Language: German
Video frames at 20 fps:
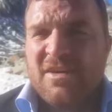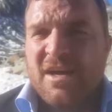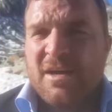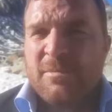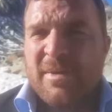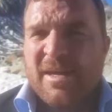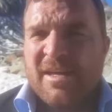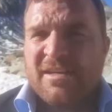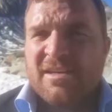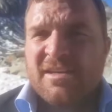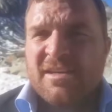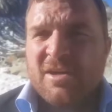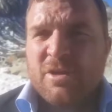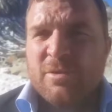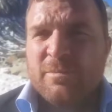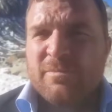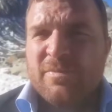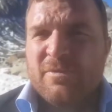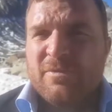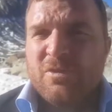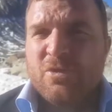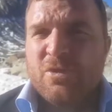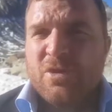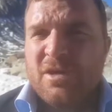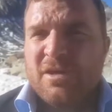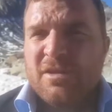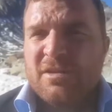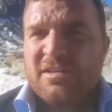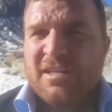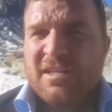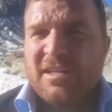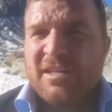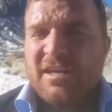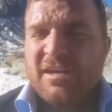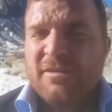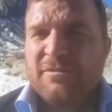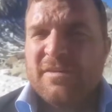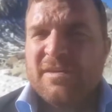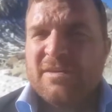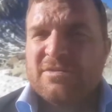zwei Bergklöpfe, die die
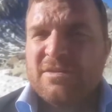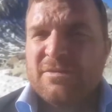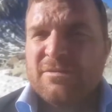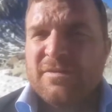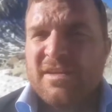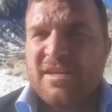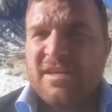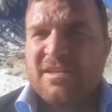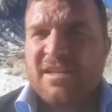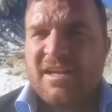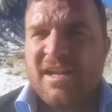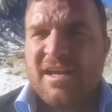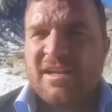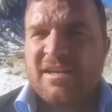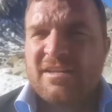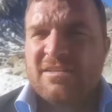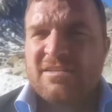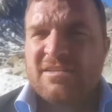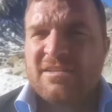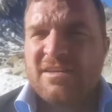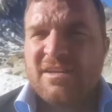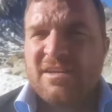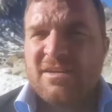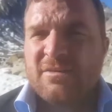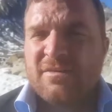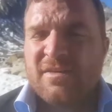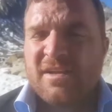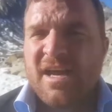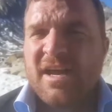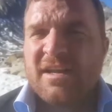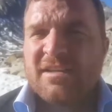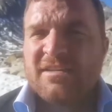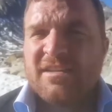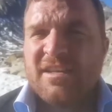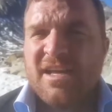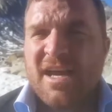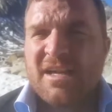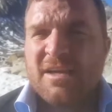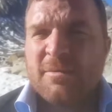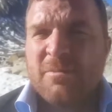gleiche Philosophie tragen, äh, Verein,
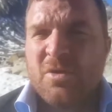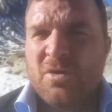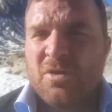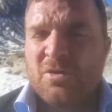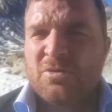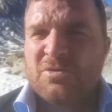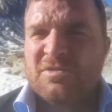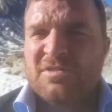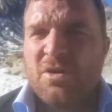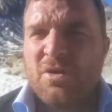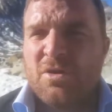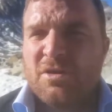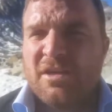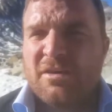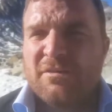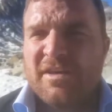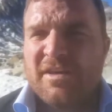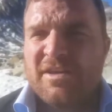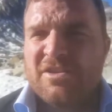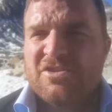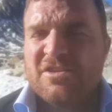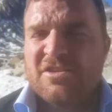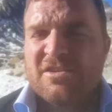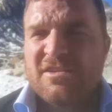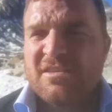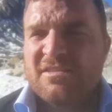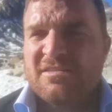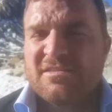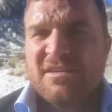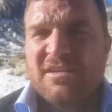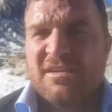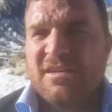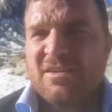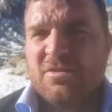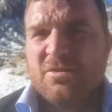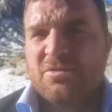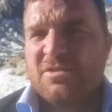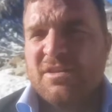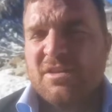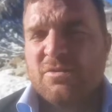den einen grossen Hockeyfest, das äh,
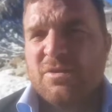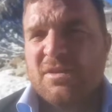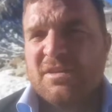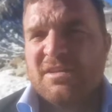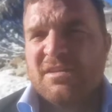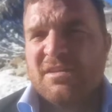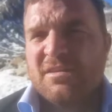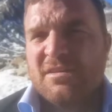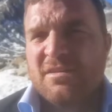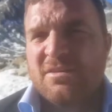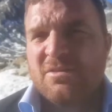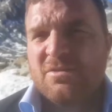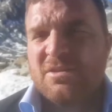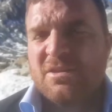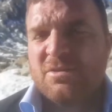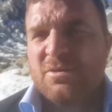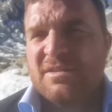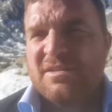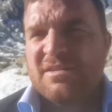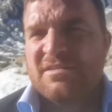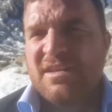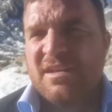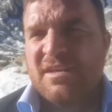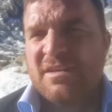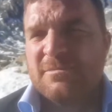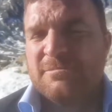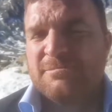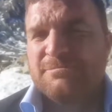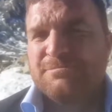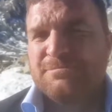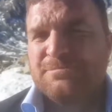kommt eine gute, kommt eine gute Sache